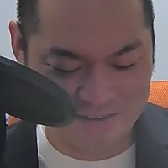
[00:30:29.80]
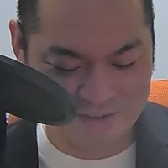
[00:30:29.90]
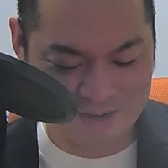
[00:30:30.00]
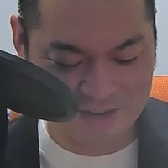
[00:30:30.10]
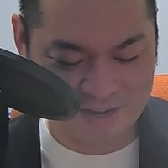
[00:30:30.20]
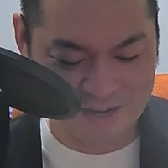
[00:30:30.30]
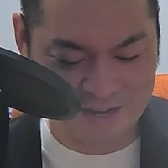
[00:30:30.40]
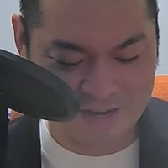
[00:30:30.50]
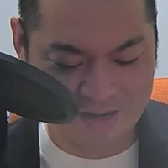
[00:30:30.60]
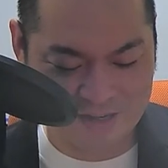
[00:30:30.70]
うわ
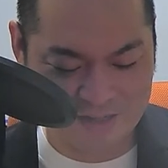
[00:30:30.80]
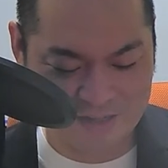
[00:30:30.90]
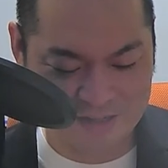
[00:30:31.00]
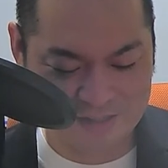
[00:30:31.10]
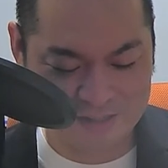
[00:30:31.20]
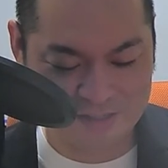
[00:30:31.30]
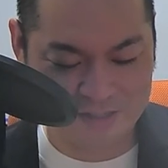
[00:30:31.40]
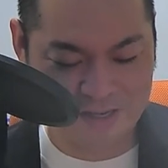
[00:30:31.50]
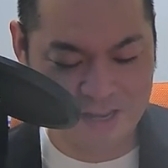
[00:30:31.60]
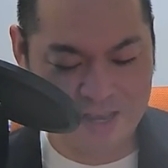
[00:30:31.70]
あ、
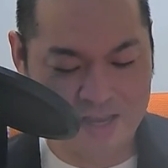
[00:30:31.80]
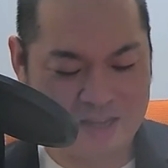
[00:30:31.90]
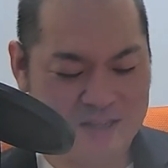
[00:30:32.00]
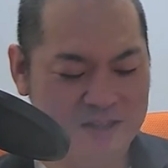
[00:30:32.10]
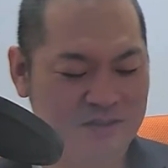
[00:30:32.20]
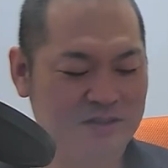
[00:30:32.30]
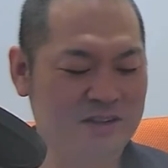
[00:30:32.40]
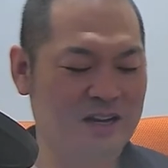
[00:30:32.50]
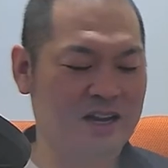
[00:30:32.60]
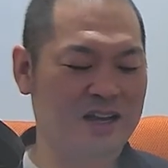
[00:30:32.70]
そう
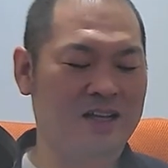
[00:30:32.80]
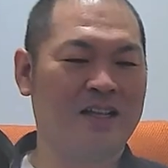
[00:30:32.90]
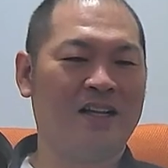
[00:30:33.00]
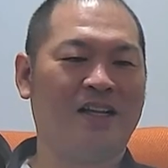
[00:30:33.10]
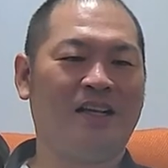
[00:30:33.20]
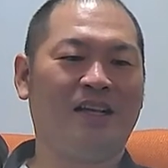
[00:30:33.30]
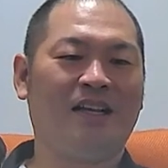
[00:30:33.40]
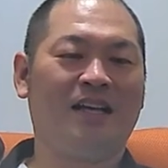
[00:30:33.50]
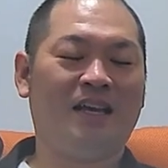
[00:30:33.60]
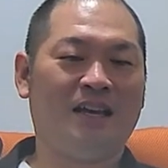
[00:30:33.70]
か。
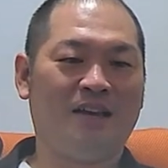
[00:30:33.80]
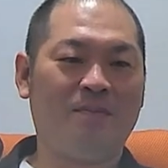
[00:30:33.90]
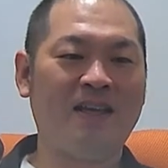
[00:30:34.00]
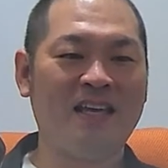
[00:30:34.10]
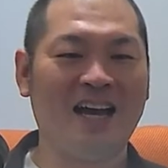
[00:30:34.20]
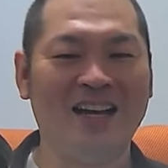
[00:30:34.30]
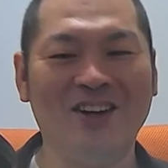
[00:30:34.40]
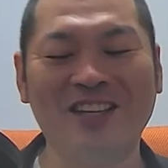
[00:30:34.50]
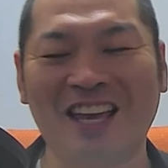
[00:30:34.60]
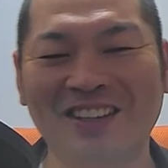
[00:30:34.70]
まあいいや、
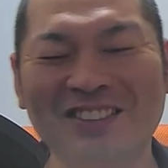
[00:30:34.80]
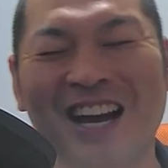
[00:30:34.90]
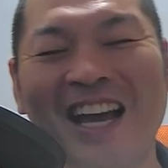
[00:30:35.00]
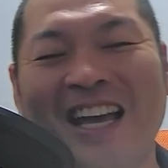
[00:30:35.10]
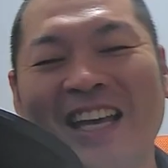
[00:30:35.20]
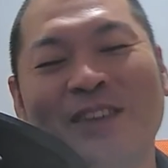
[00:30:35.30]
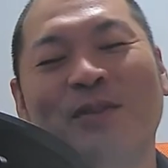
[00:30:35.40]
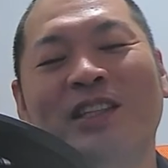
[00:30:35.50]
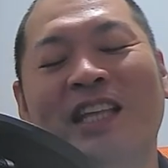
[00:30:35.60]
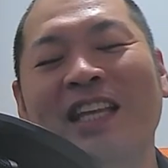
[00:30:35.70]
オッケー。
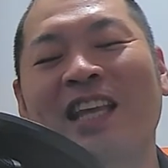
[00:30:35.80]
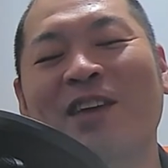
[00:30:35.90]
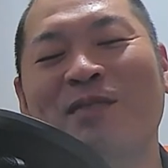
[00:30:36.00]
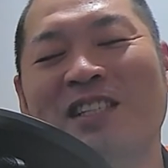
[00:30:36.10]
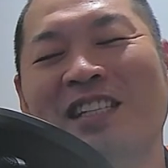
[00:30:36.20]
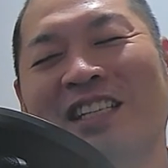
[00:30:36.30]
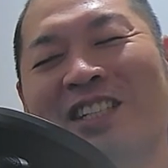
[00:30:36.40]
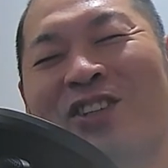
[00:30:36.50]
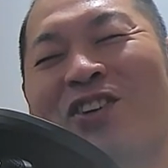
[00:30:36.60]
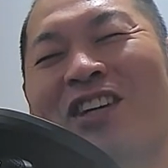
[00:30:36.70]
もう手痛いミスでした。
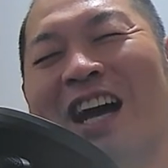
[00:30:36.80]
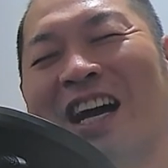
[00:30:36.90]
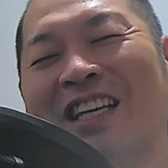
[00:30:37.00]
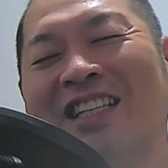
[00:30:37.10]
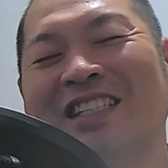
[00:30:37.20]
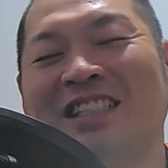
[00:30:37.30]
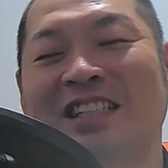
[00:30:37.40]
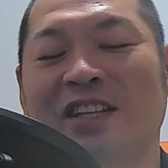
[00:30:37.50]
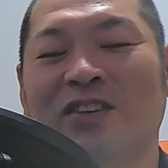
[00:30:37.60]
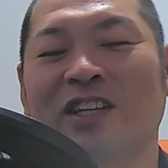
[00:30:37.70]
そうか。
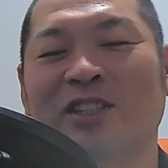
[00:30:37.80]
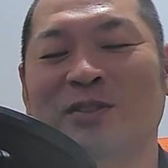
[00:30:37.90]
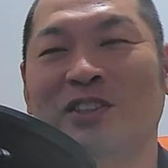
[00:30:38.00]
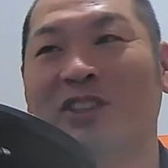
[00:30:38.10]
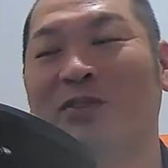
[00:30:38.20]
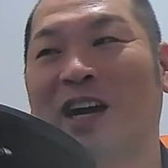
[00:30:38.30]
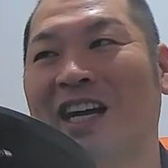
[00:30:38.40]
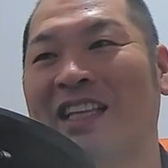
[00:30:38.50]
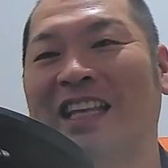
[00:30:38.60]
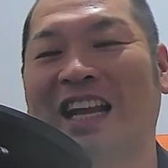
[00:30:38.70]
インスタとフェイスブックにも上
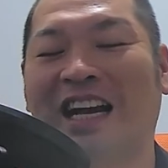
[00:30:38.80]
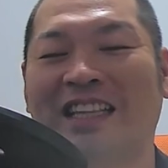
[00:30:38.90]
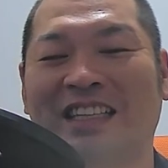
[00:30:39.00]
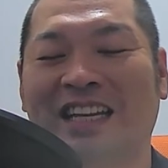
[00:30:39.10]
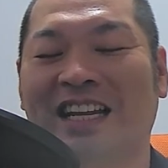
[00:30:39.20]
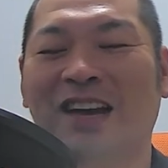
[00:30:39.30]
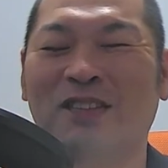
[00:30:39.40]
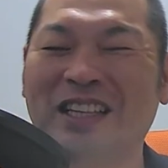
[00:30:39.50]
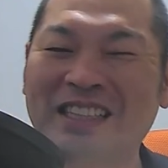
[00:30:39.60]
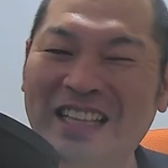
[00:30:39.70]
げてなかったな。や
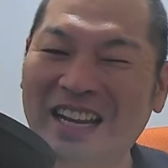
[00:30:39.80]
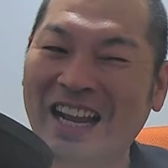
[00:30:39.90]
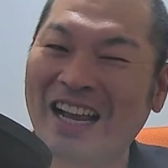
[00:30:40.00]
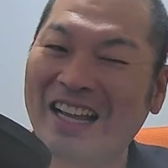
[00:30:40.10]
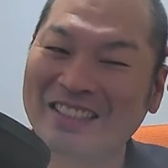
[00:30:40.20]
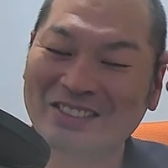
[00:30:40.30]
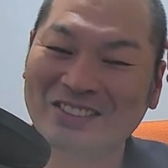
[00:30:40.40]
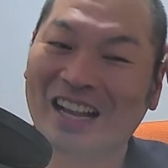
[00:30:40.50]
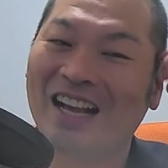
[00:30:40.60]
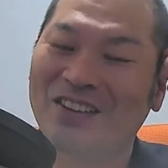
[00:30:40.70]
まったな。そう
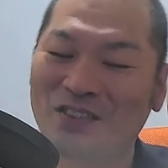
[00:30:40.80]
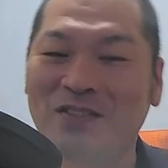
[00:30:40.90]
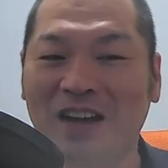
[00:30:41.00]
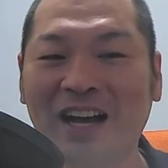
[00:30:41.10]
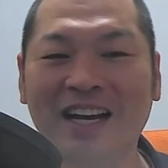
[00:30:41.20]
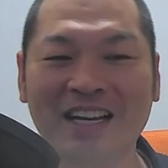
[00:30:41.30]
か。まあまあ。